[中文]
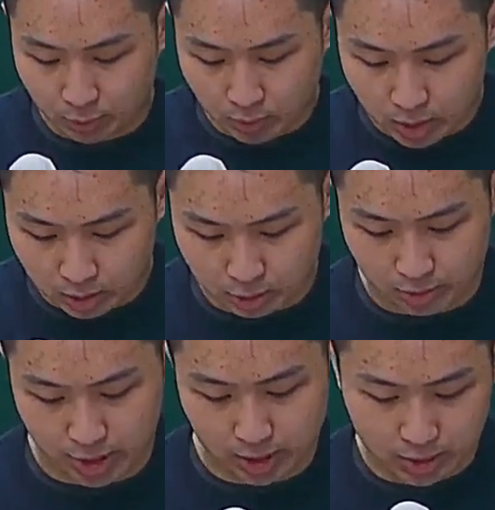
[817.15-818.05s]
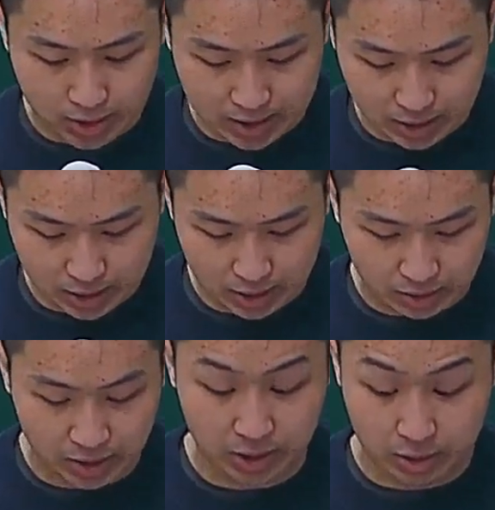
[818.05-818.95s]
过要首先跟大家先
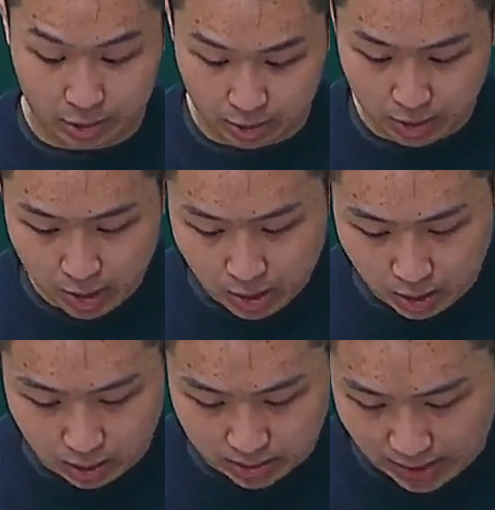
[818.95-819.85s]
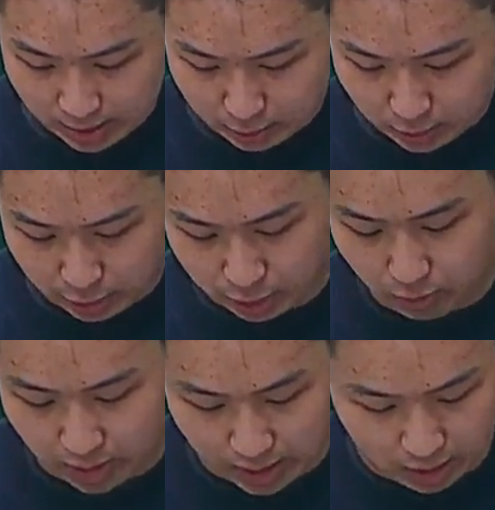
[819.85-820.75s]
提的是，就是
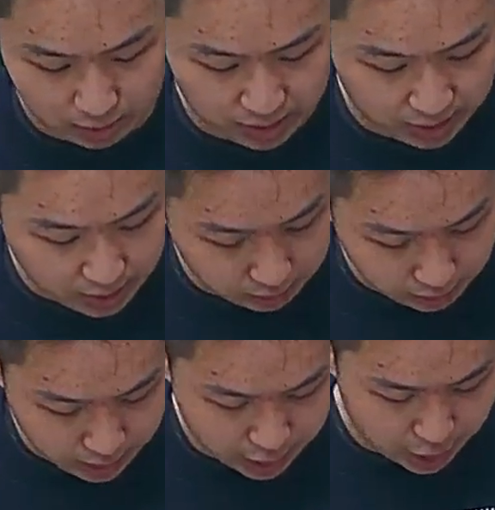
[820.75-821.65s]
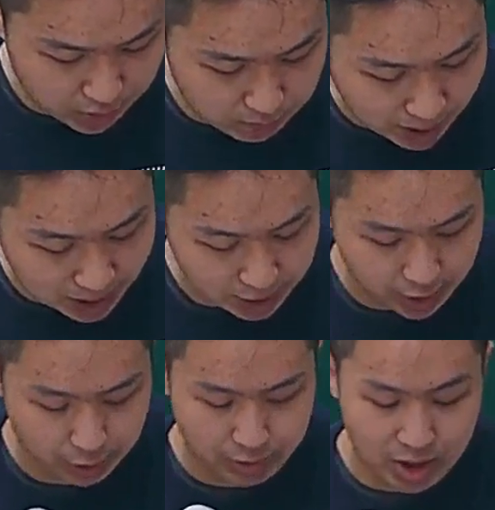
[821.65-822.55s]
我刚刚有提到的第18
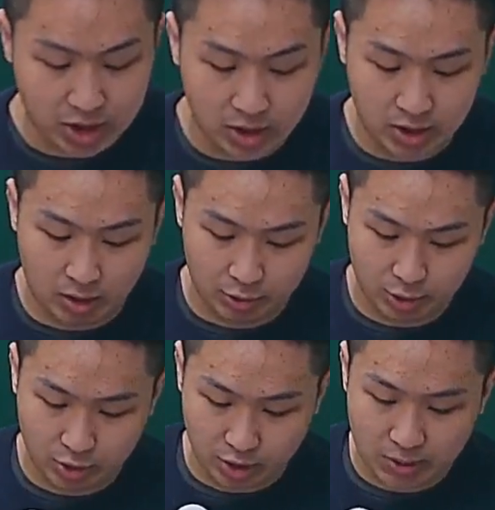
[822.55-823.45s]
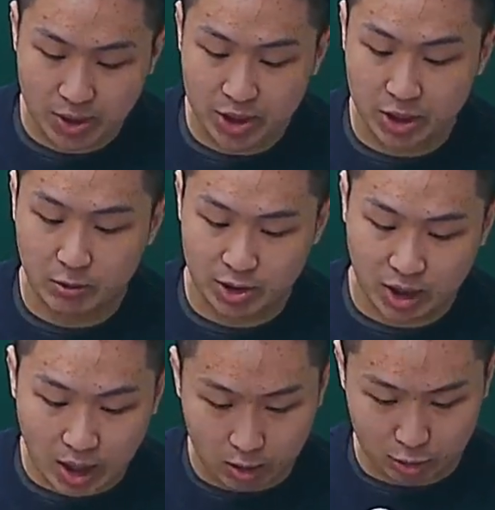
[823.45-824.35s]
页有张新替老师的那篇新文
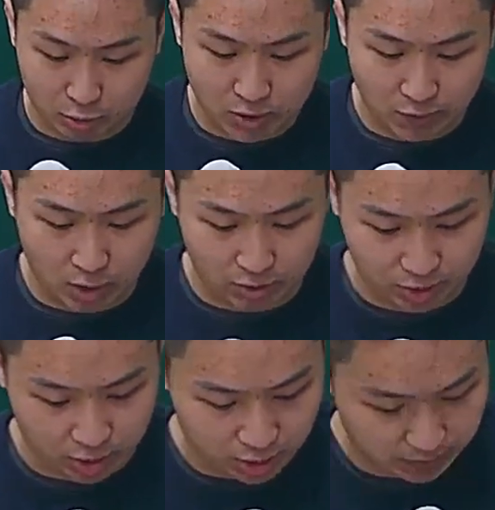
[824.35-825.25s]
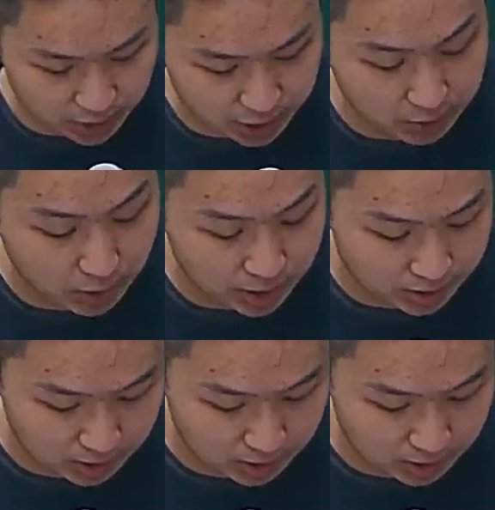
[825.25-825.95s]
章，还有周正峰老师的这篇新文